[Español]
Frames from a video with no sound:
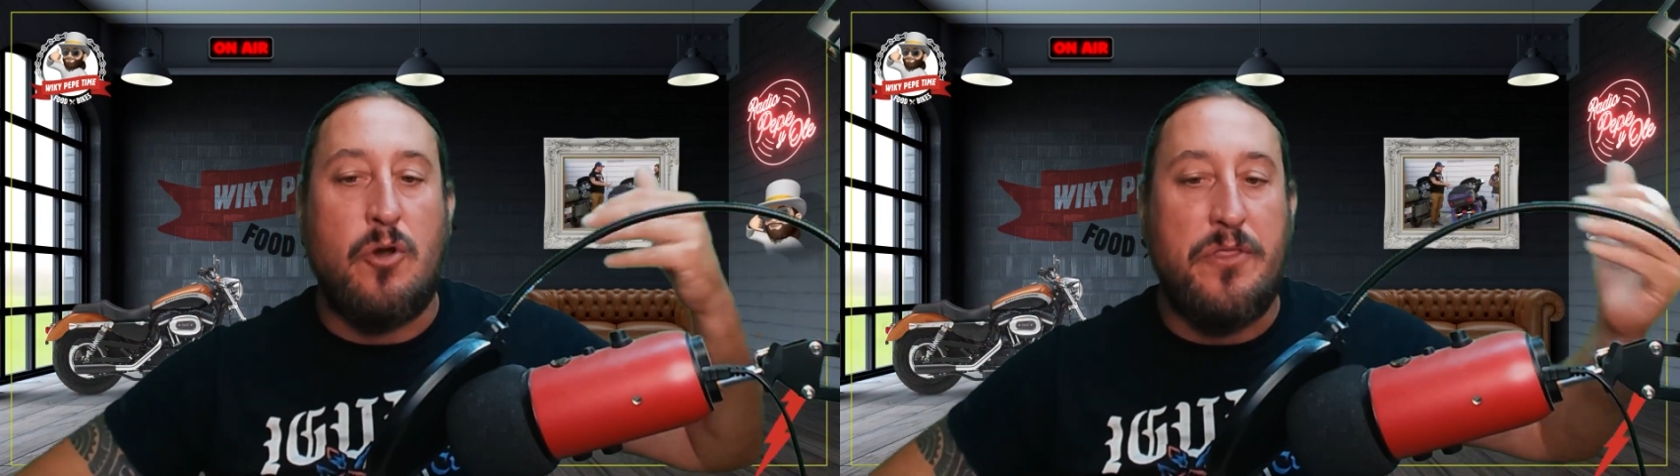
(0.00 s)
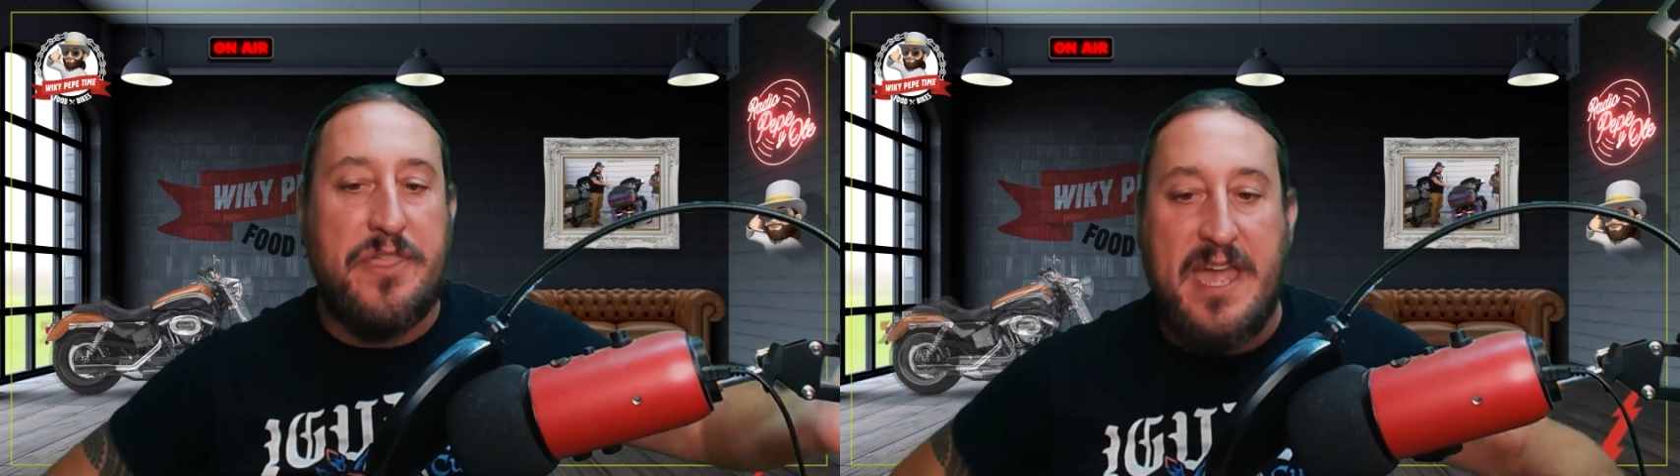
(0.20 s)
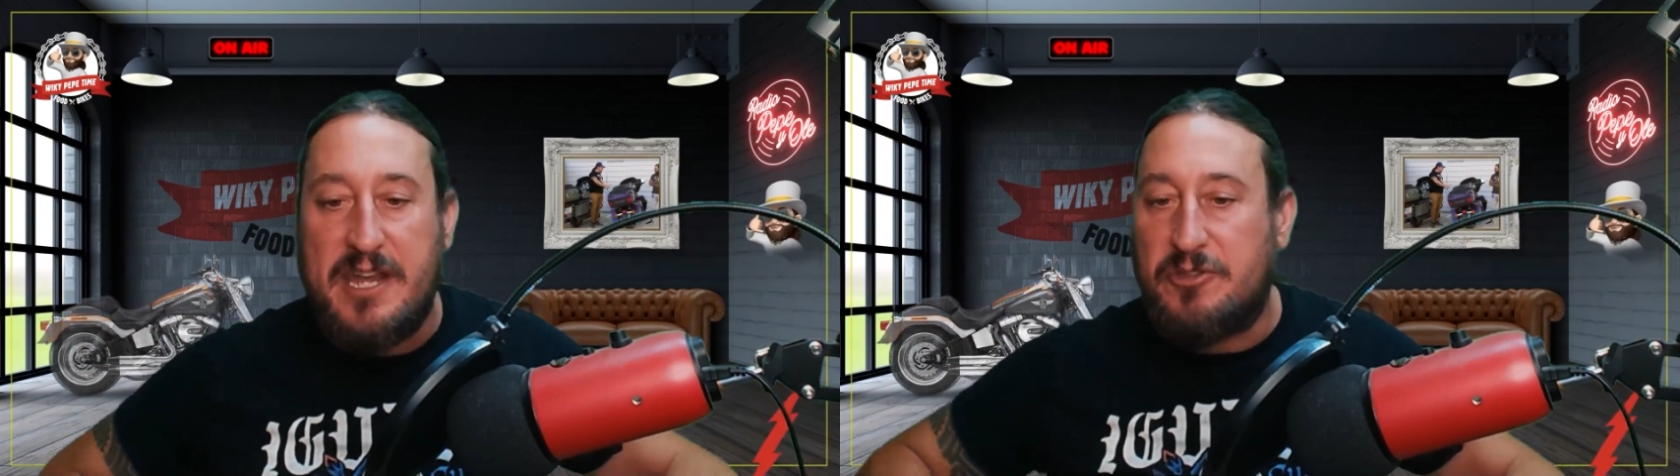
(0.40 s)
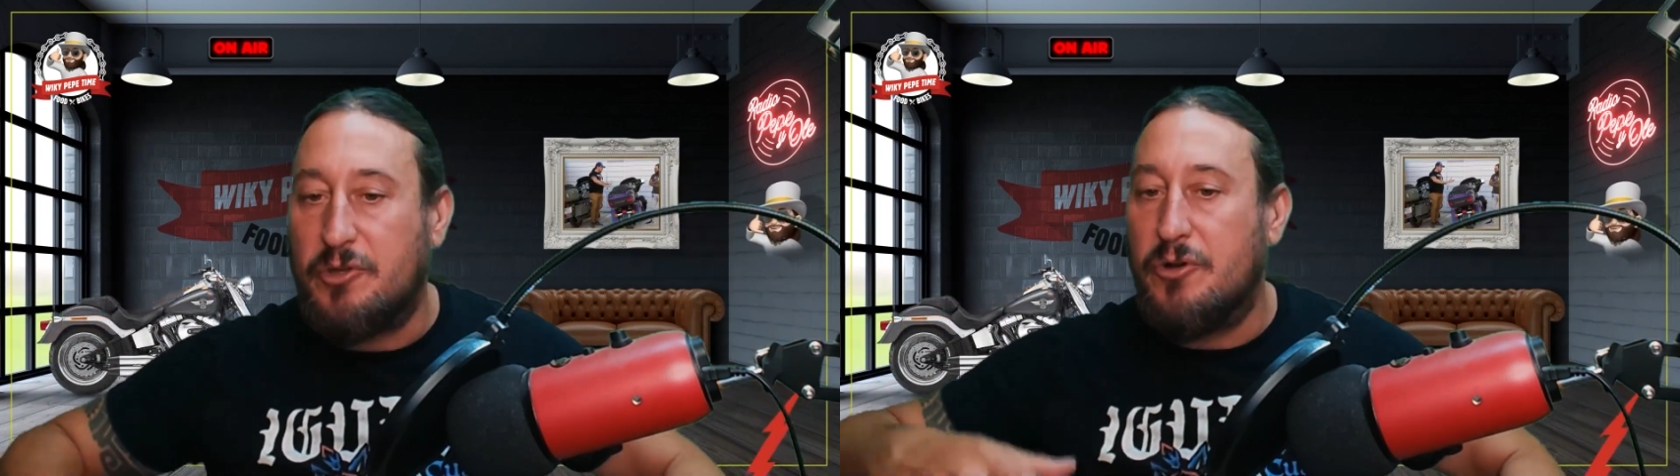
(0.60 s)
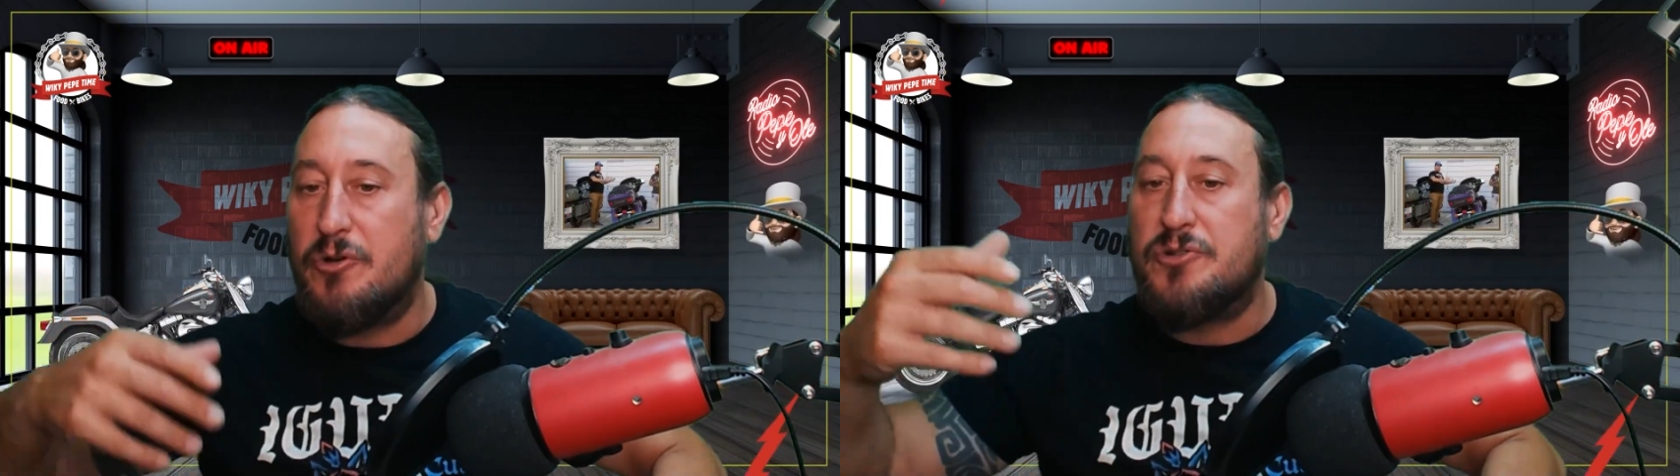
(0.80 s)

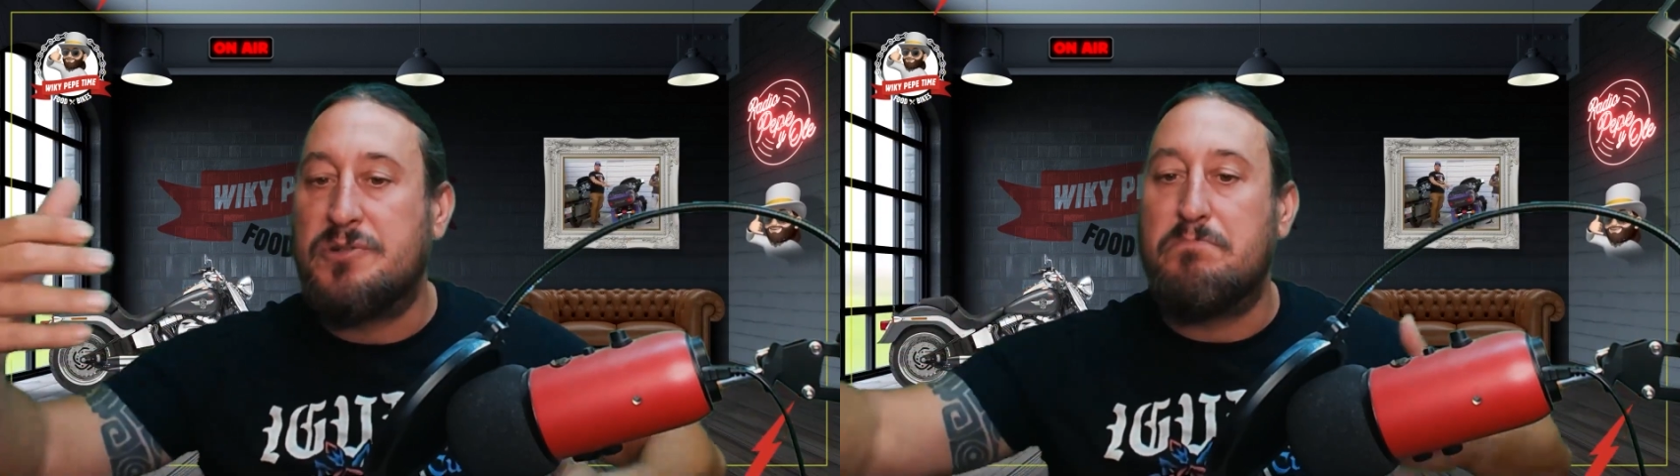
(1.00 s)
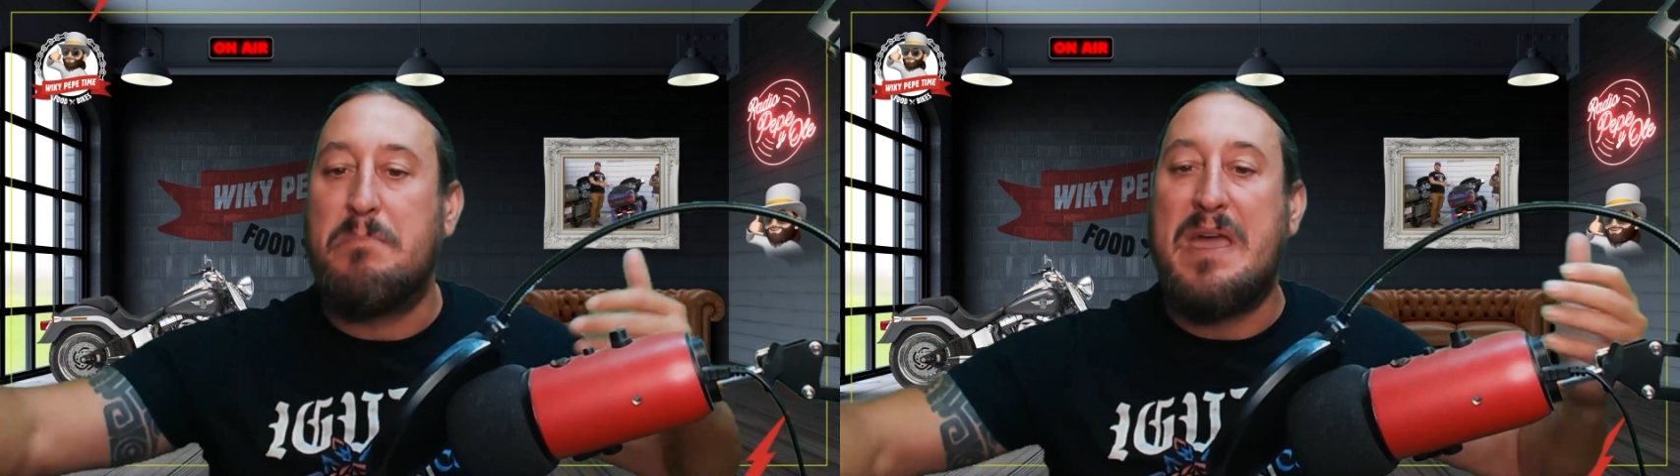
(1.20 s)
conciertos,